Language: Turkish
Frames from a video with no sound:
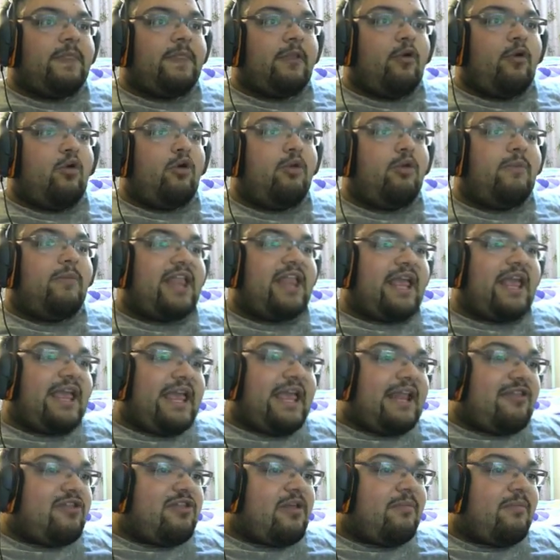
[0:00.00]
Ölmeden
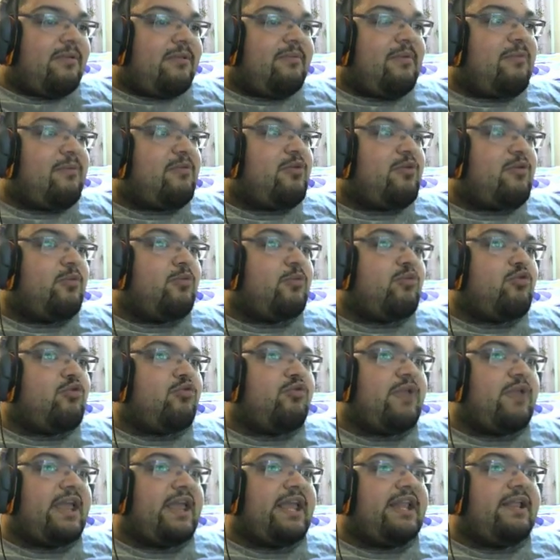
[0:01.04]
gelişebilmemiz
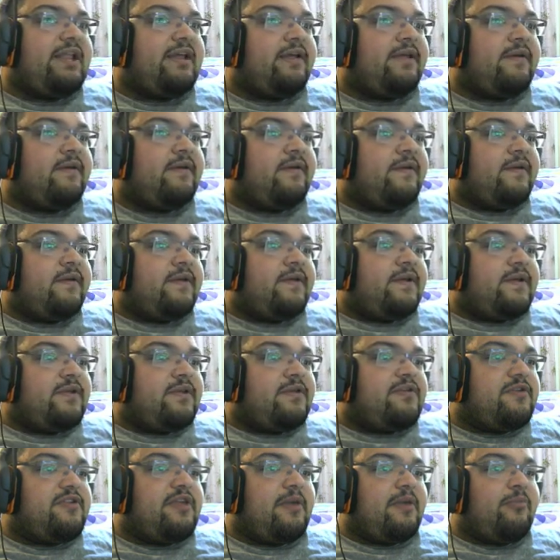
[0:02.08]
mümkün değil.
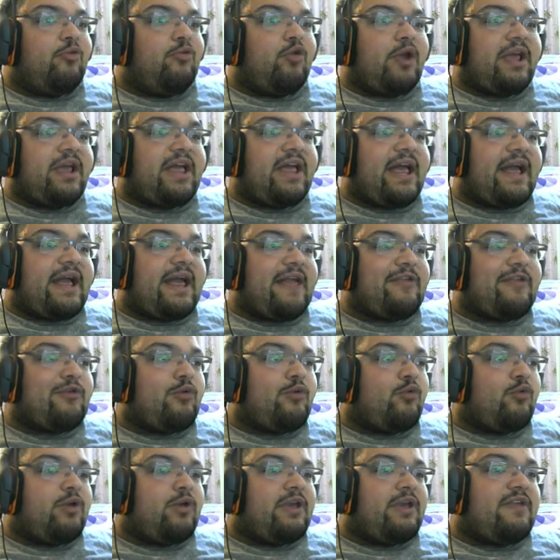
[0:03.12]
Zebura kakası
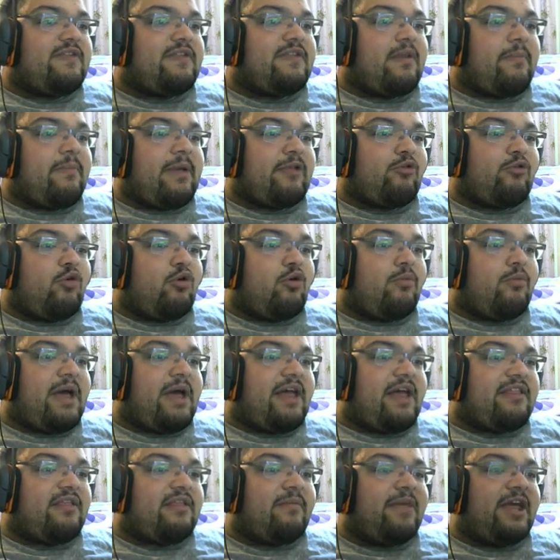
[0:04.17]
onu işte. Ben o
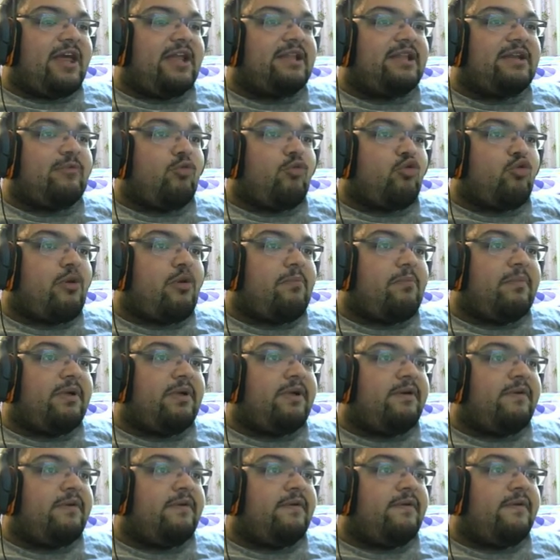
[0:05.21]
malzemeyi alırım hocam.
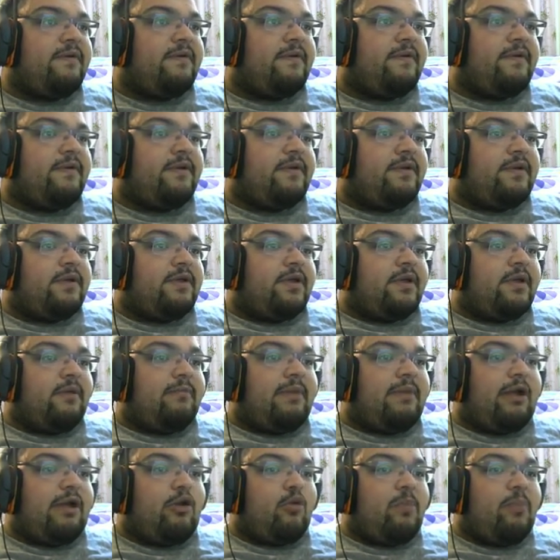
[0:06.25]

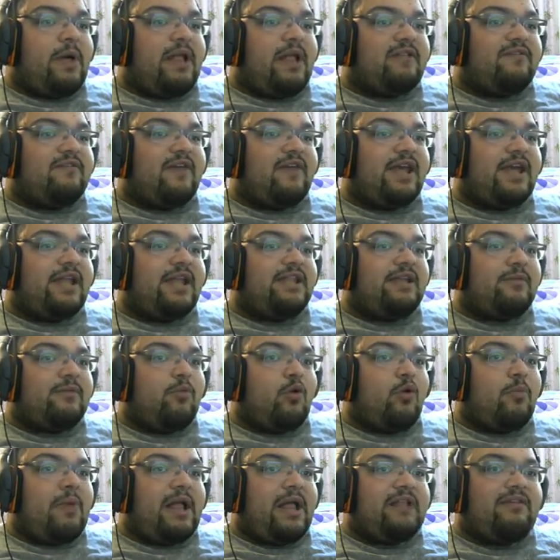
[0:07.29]
Ben o baltayı alırım.
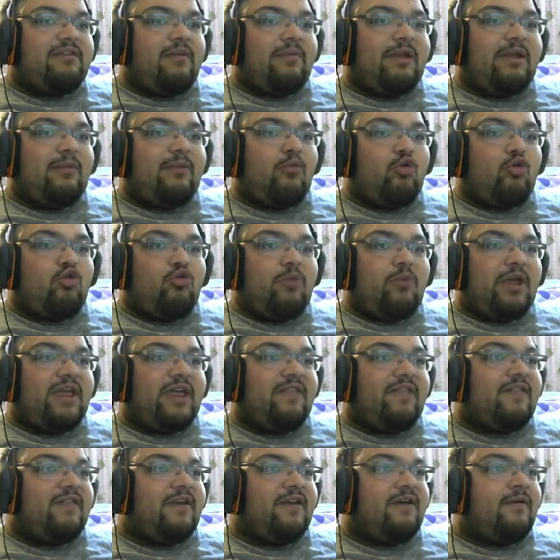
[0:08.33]
O balta benim hoşuma
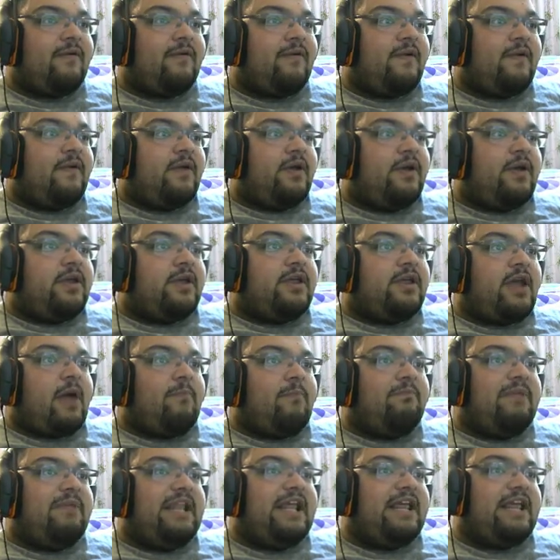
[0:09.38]
gitti. Ya
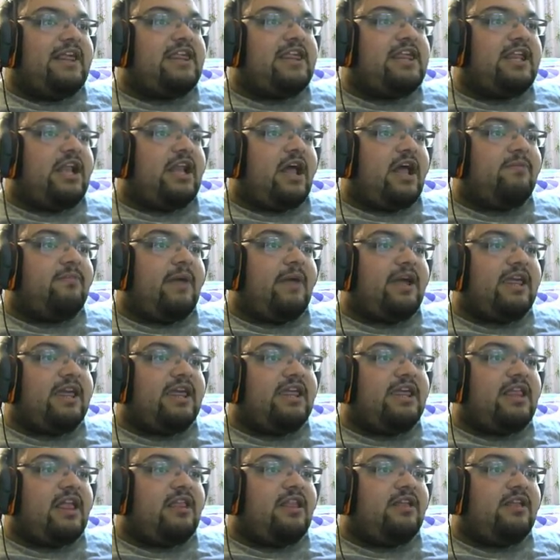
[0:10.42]
milli kill almak
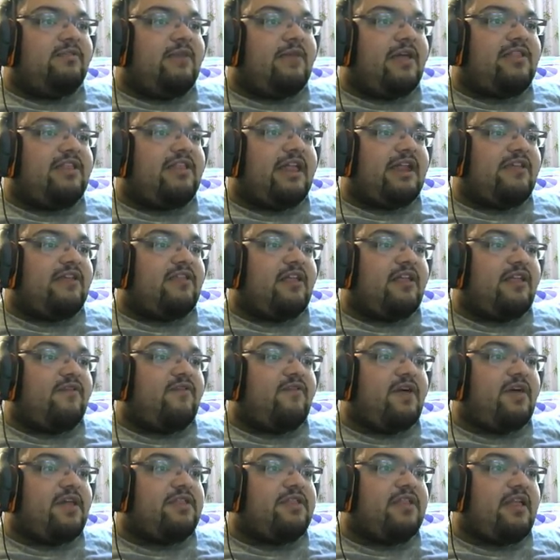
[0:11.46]
inanılmaz derecede
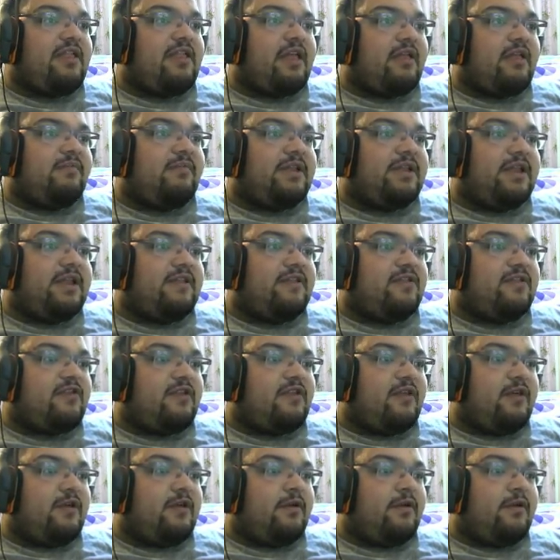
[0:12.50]
fazla tatmin edici.